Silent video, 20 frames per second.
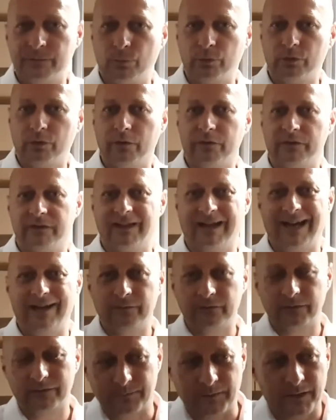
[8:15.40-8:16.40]

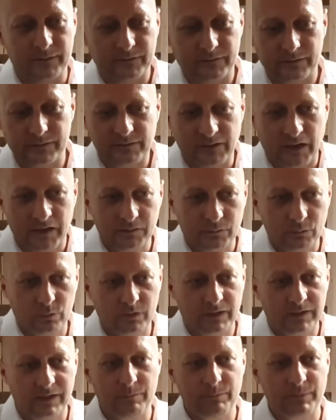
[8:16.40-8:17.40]
2023 eine
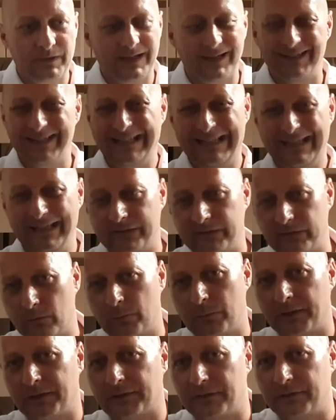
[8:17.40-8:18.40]
100 Ampere
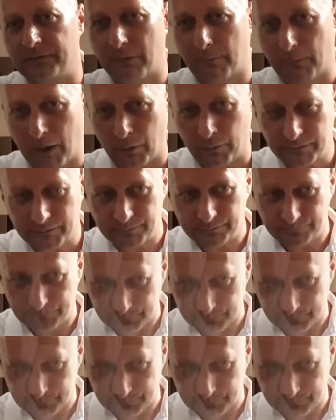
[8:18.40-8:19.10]
Lithium-Batterie verbaut.